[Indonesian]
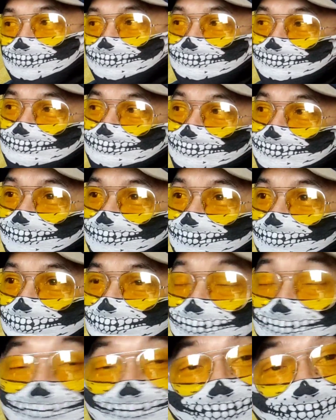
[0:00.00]
yang dia
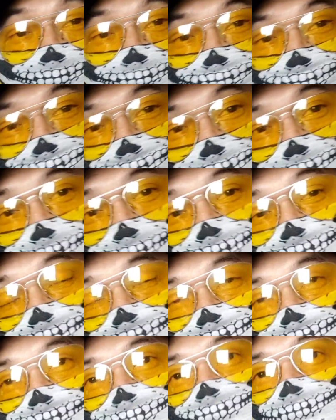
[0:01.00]
pernah
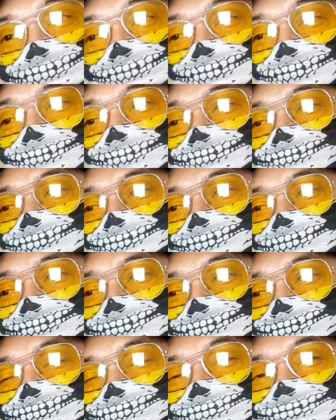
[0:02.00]
lakukan jangan seperti
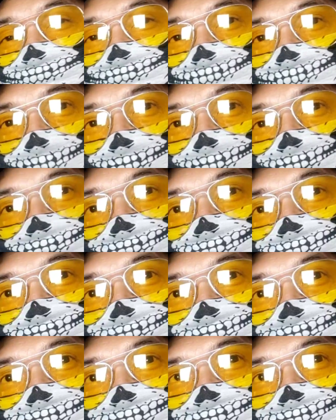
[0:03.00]
itu nah
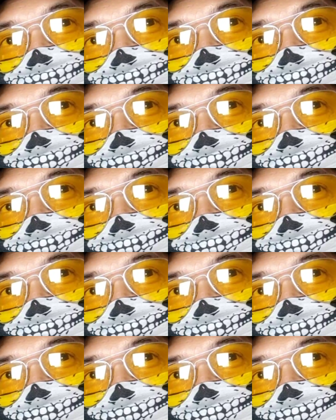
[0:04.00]
untuk